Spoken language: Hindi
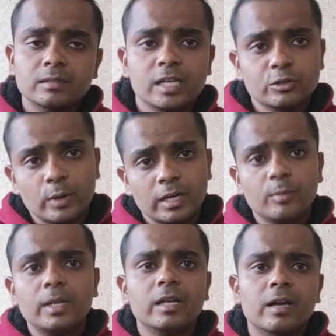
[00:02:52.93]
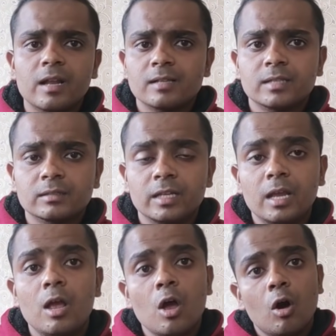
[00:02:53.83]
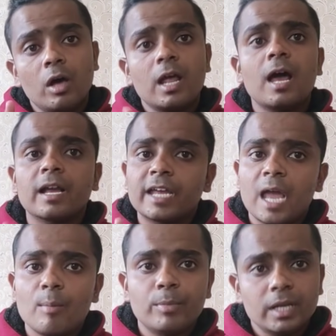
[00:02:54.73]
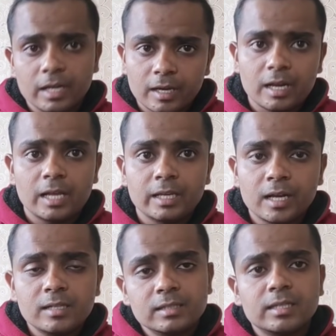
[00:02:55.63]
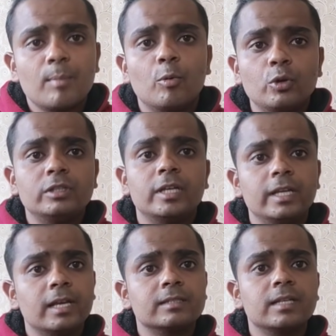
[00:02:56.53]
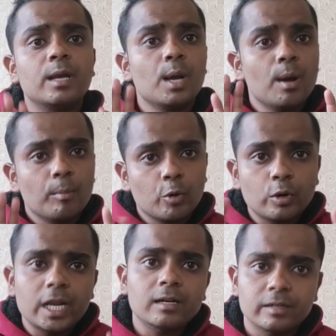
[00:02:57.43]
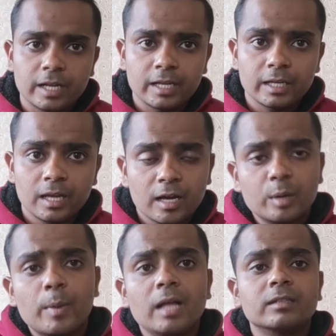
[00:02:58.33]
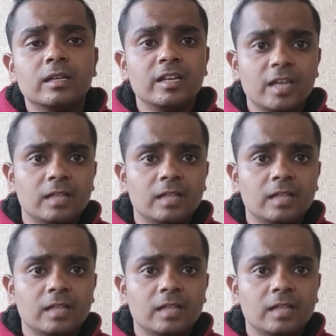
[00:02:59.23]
सकते हैं स्वेटर भी लेकर आ सकते हैं और हाँ कैप भी लेकर आइएगा जिससे आप पूरी तरीके से प्रोटेक्ट रहेंगे अगर बात करें